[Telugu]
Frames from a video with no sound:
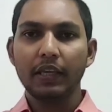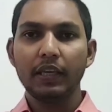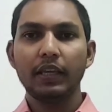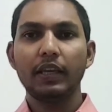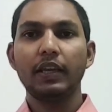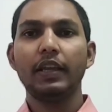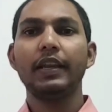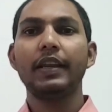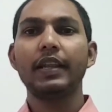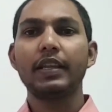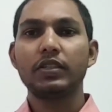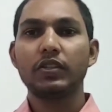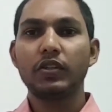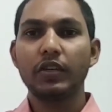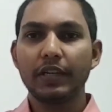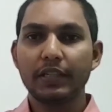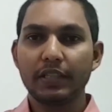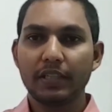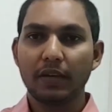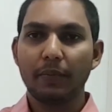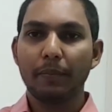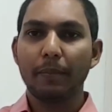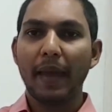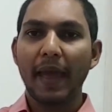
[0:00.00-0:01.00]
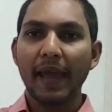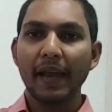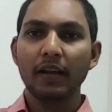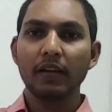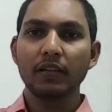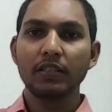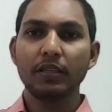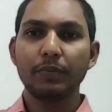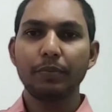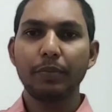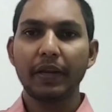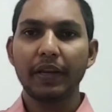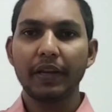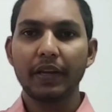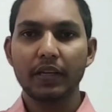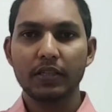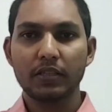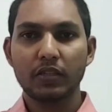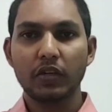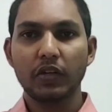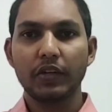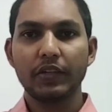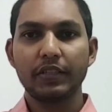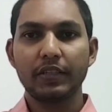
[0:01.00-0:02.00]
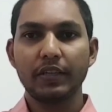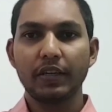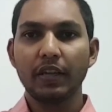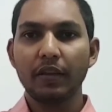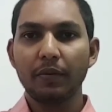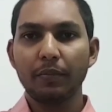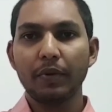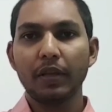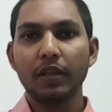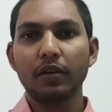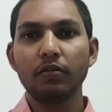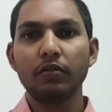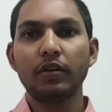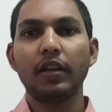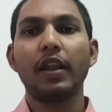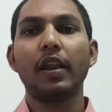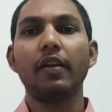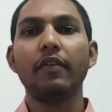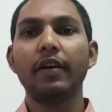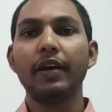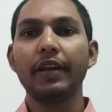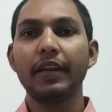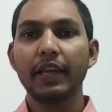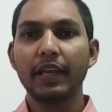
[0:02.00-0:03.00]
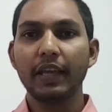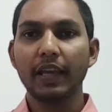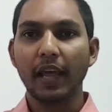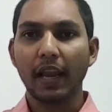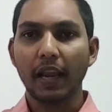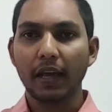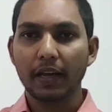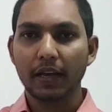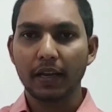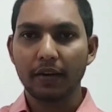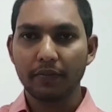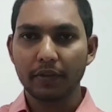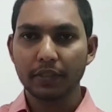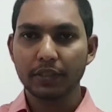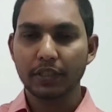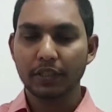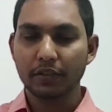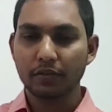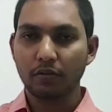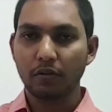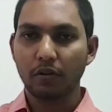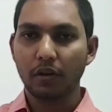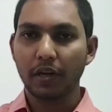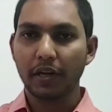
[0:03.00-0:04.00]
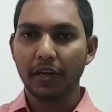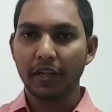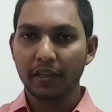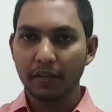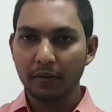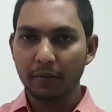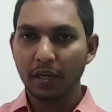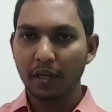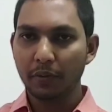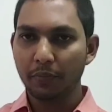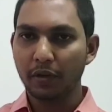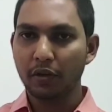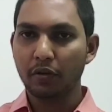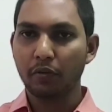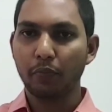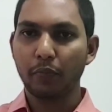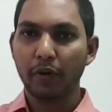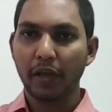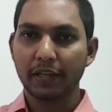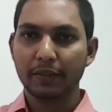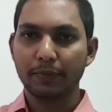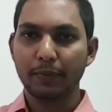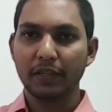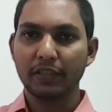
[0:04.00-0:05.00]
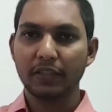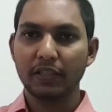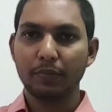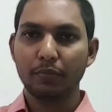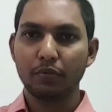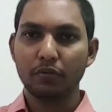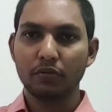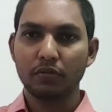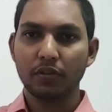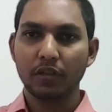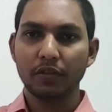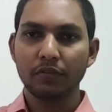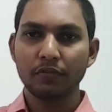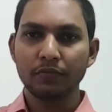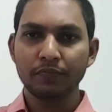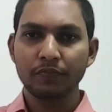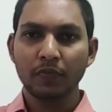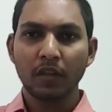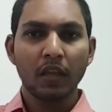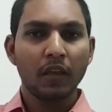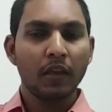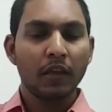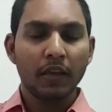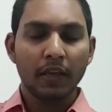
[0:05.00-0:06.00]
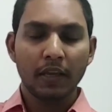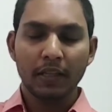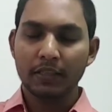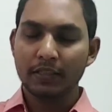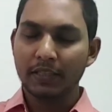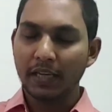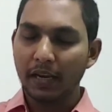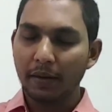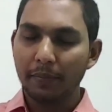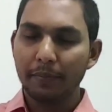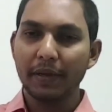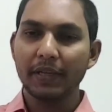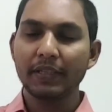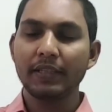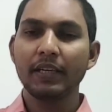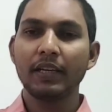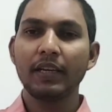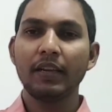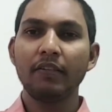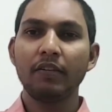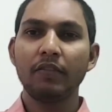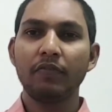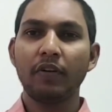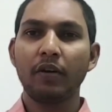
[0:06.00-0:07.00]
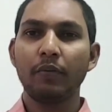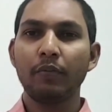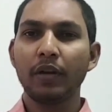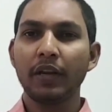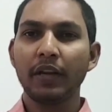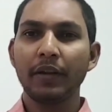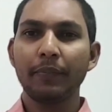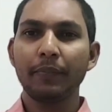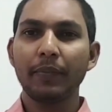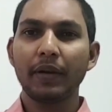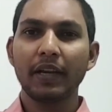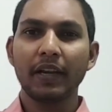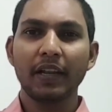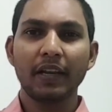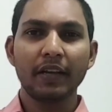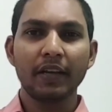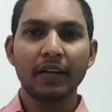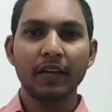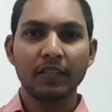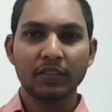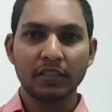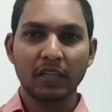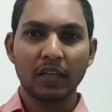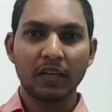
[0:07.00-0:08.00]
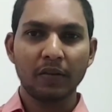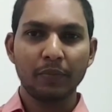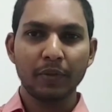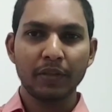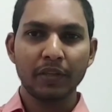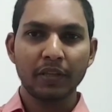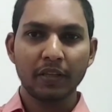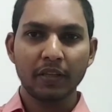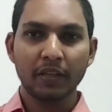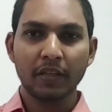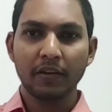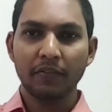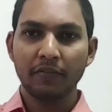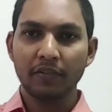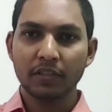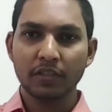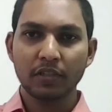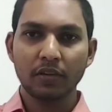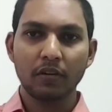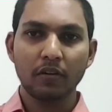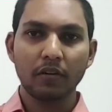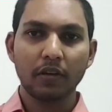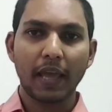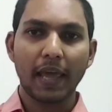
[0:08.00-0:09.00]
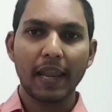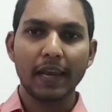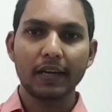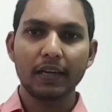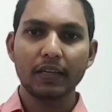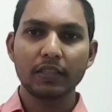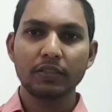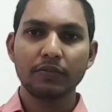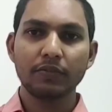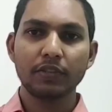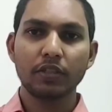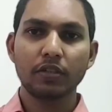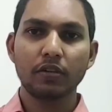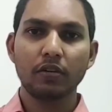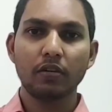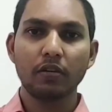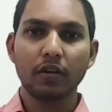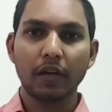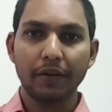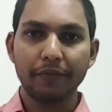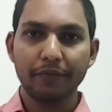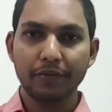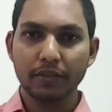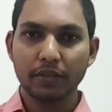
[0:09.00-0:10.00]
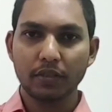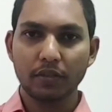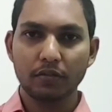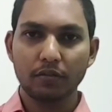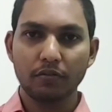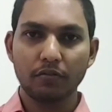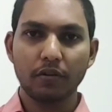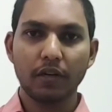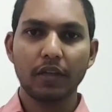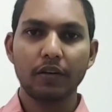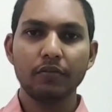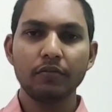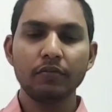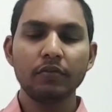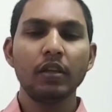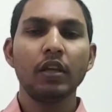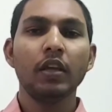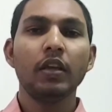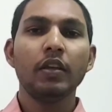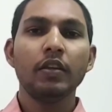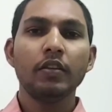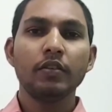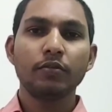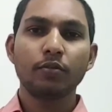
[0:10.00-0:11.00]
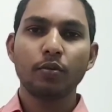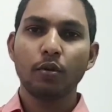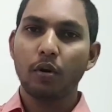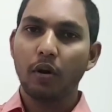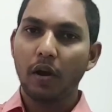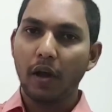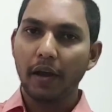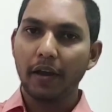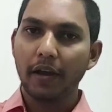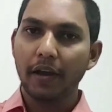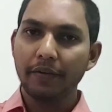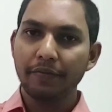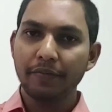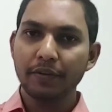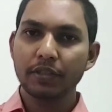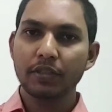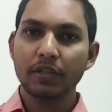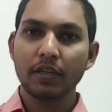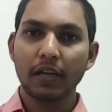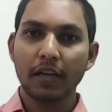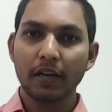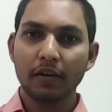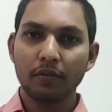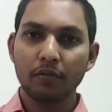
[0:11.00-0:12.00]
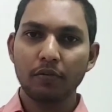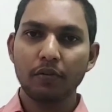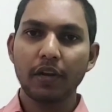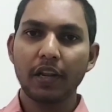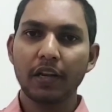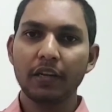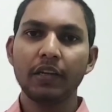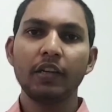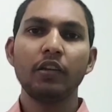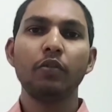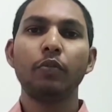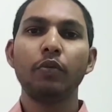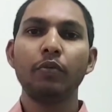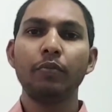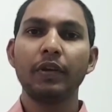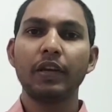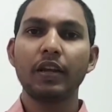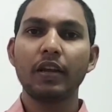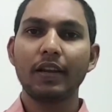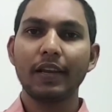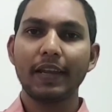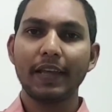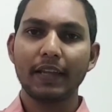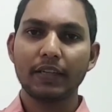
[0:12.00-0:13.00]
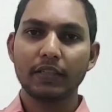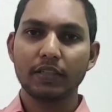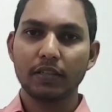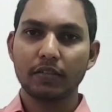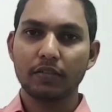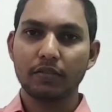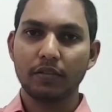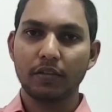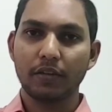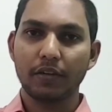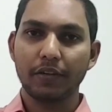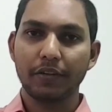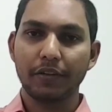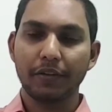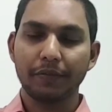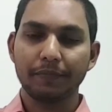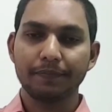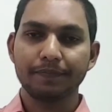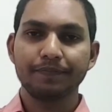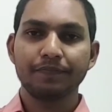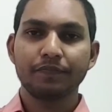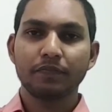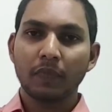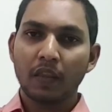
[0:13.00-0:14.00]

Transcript: ఈ ఇంట్రెస్ట్ రేట్స్ని బ్యాంకులు చెప్పే ఇంట్రెస్ట్ రేట్స్ని మీరు నెలవారీకి ఎలా కన్వర్ట్ చేసుకోవాలనేది నేను మీకు ఇప్పుడు ఎక్స్ప్లెయిన్ చేయబోతున్నాను ఇది చాలా బేసిక్ లెవెల్ ఫార్ములా బట్ ఏంటంటే చాలామంది దీని విషయంలో క్యాలిక్యులేషన్ విషయంలో కన్ఫ్యూజ్ అవుతూ ఉంటారు సో ఆ కన్ఫ్యూజన్ లేకుండా ఉండని నేను ఇప్పుడు మీకు క్లియర్ చేస్తున్నాను అది